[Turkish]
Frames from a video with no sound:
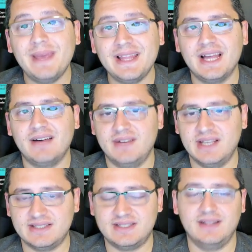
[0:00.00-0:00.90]

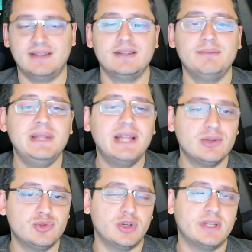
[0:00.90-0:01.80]
bedavaya sattığı
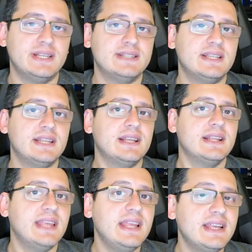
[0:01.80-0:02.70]
bilanço
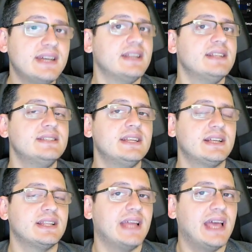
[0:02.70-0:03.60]
analizlerinden teknik analizlerine
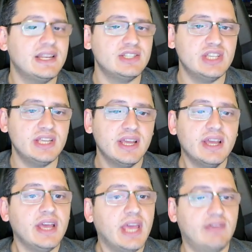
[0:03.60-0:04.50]
kadar her şeyi
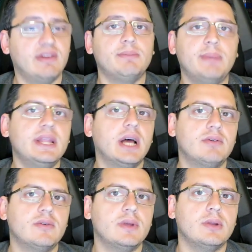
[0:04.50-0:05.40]
evet
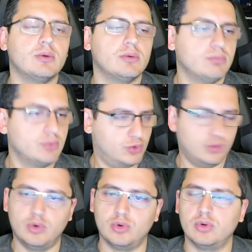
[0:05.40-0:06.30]
bedava veriyorum.
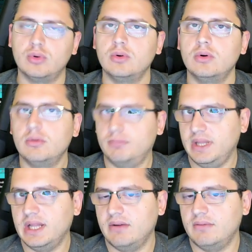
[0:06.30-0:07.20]
Doğru.
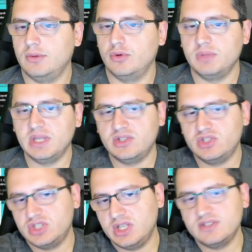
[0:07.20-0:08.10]
Bedava veriyorum. Gir
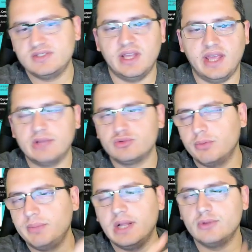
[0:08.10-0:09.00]
işte izle. En
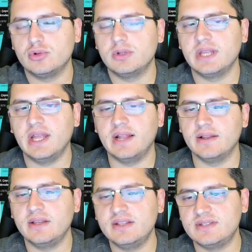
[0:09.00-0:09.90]
son bilançolar
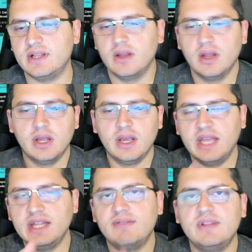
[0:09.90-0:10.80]
gelenleri izle.
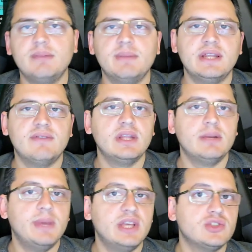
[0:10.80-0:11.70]
Hedefleri,
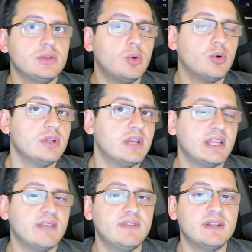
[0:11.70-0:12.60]
hedefleri 5 yıllık 10 yıllık
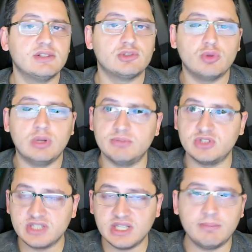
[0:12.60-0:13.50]
hedefleri nasıl
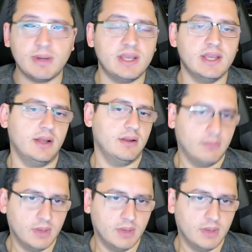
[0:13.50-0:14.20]
söylemişiz. Gir bak yani